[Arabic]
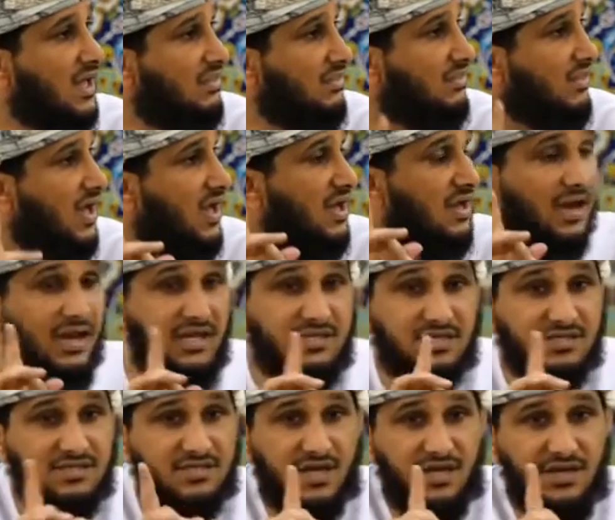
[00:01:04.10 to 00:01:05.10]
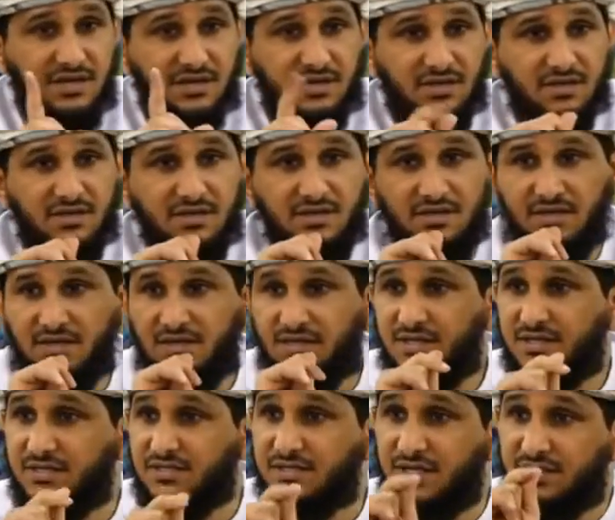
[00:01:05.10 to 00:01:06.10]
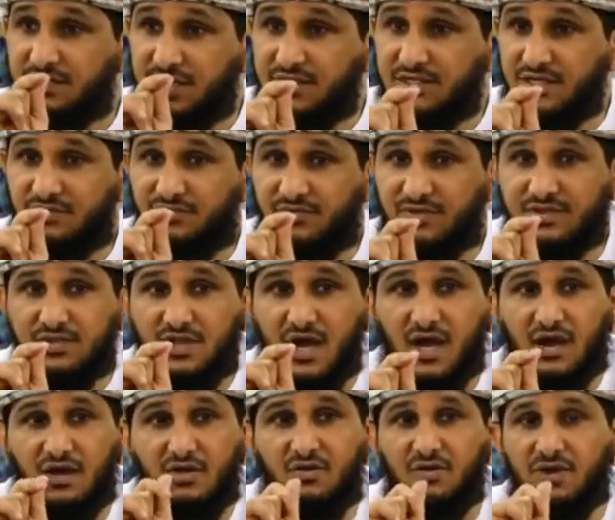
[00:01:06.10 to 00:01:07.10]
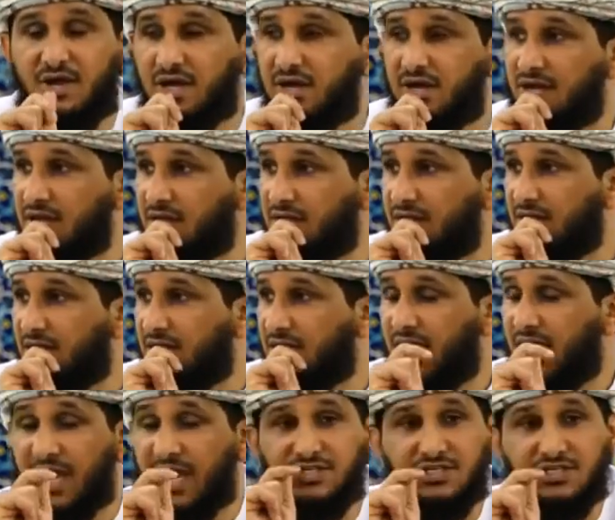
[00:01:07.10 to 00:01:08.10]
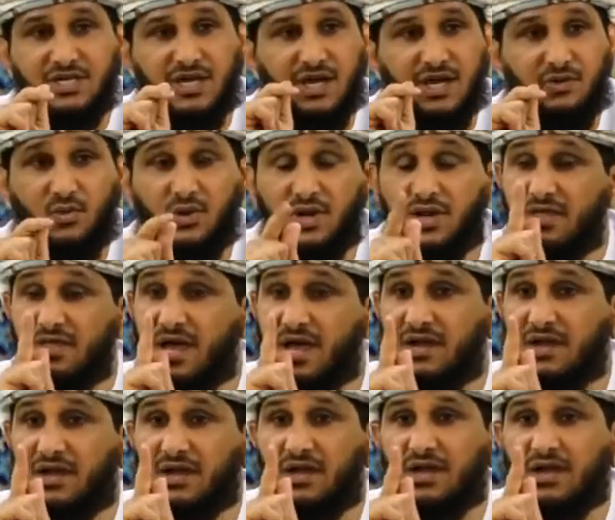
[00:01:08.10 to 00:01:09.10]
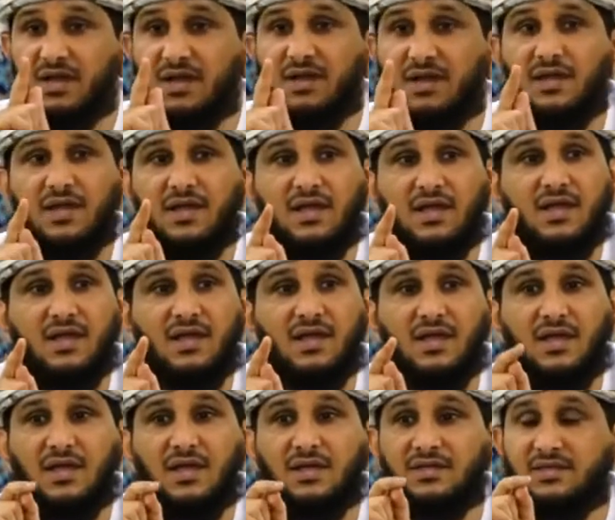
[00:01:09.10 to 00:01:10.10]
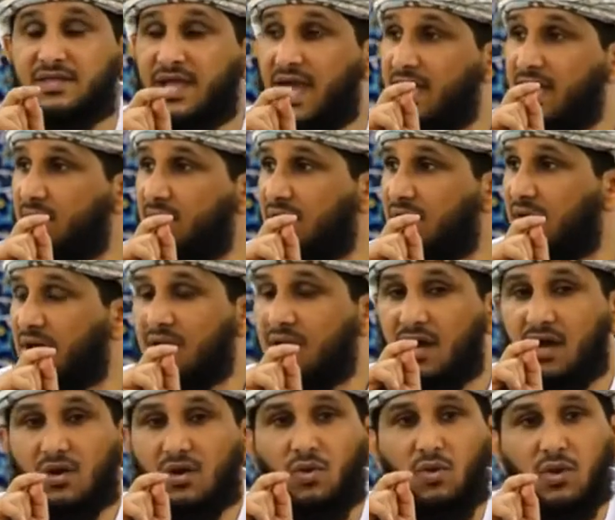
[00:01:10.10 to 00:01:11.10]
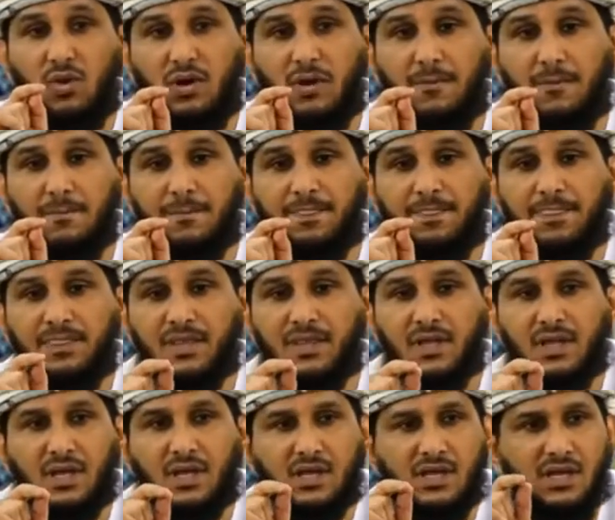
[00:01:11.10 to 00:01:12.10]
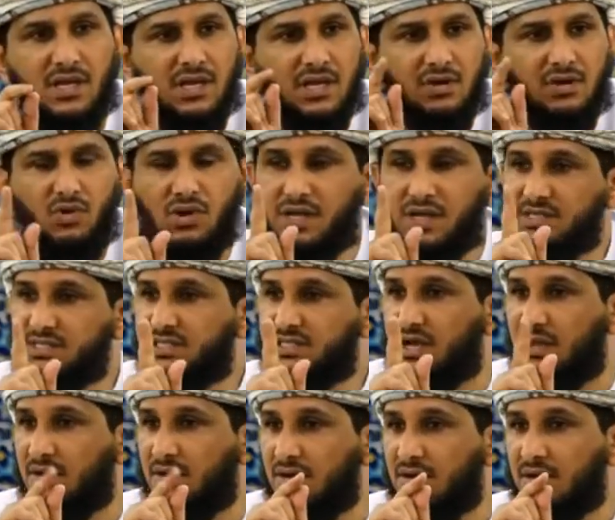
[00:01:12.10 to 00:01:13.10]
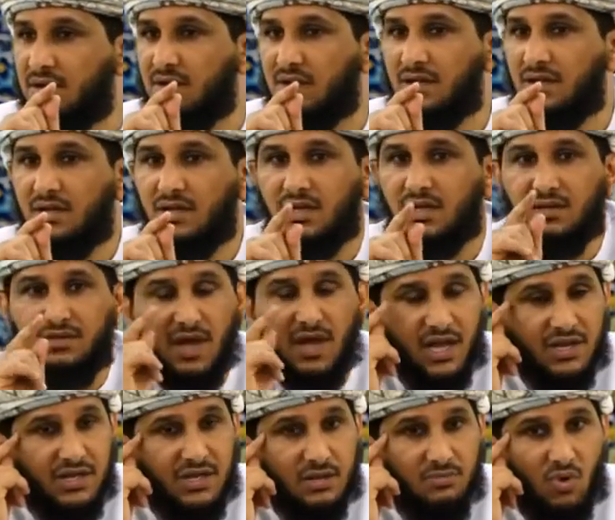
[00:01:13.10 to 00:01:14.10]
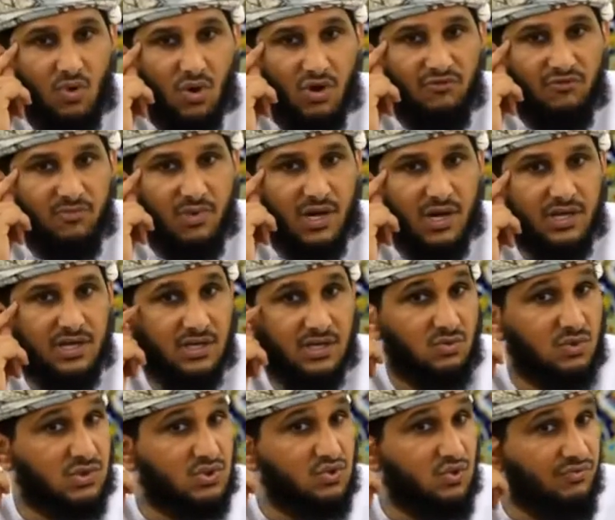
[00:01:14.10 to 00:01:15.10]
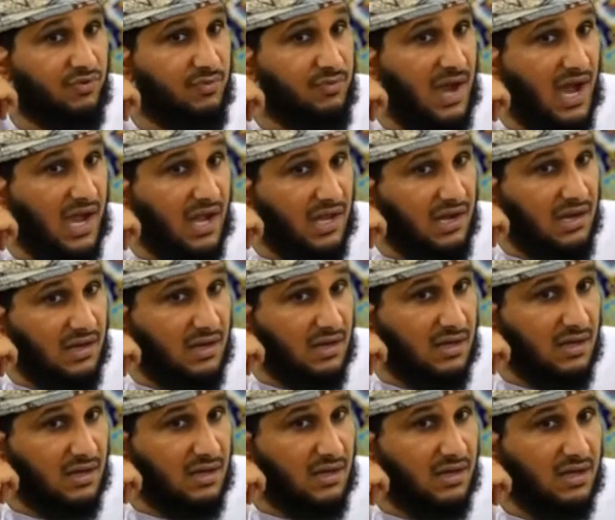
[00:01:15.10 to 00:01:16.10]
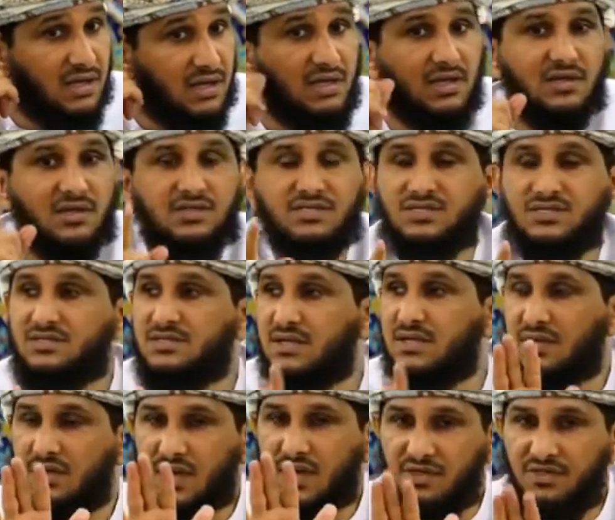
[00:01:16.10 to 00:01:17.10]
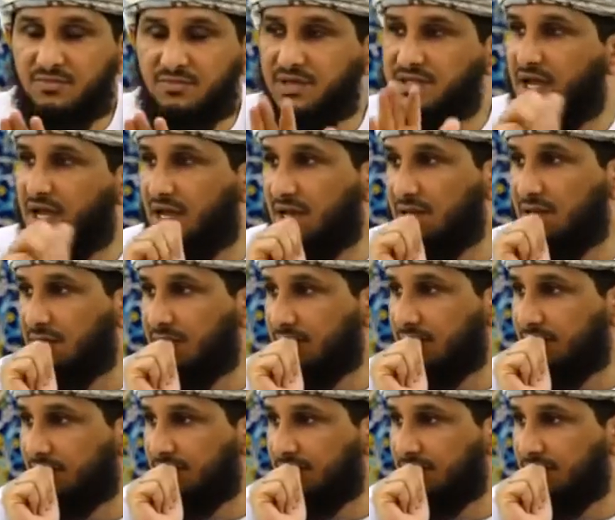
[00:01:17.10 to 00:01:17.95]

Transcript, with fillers: الظاهر ليس صحيح ستجد في الداخل هناك اشياء ولذلك دائما انا اقول كل انسان اذا عندك موقف معين وتشوفه بعقلك اثبت عليه